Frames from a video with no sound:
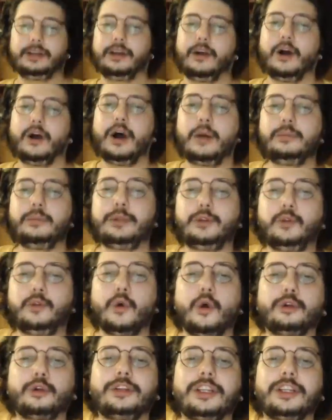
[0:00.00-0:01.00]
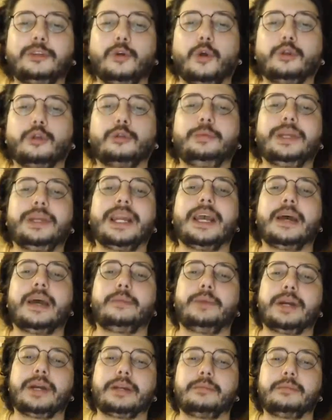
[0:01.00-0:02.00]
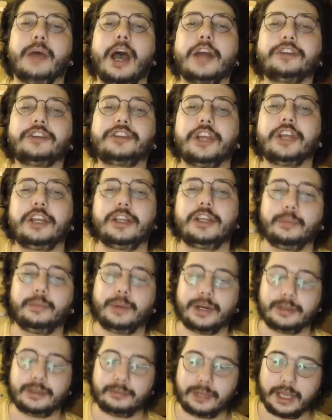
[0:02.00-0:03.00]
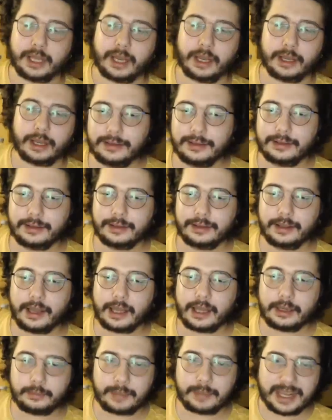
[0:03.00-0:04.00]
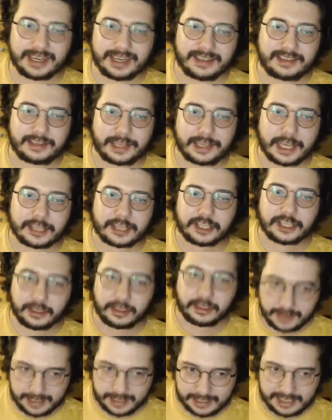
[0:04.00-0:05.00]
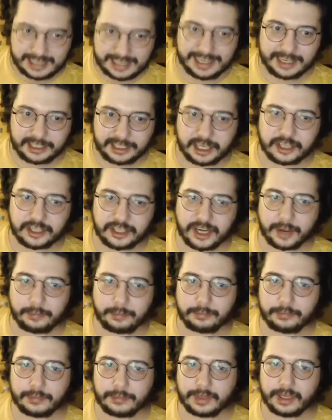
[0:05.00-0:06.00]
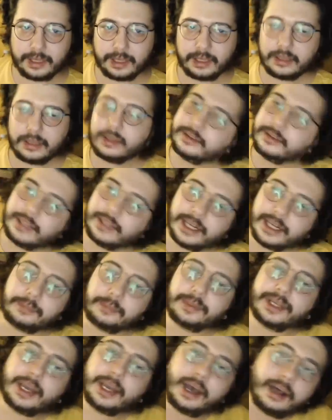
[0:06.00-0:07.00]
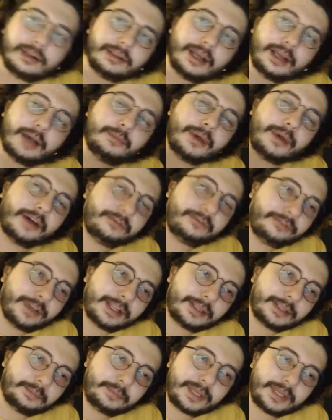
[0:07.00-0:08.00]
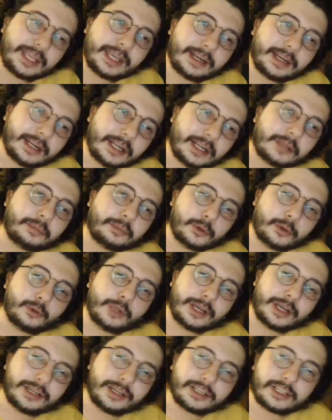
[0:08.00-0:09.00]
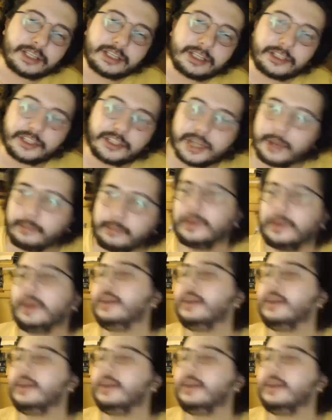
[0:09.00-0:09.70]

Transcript: Abi dirty talk bile yaparım. Her şeyi yaparım ya. Hani beni sikecek ve iyileşeceğim. Derim ki Allah affet. Bir kerelik bir günah işleyeceğim.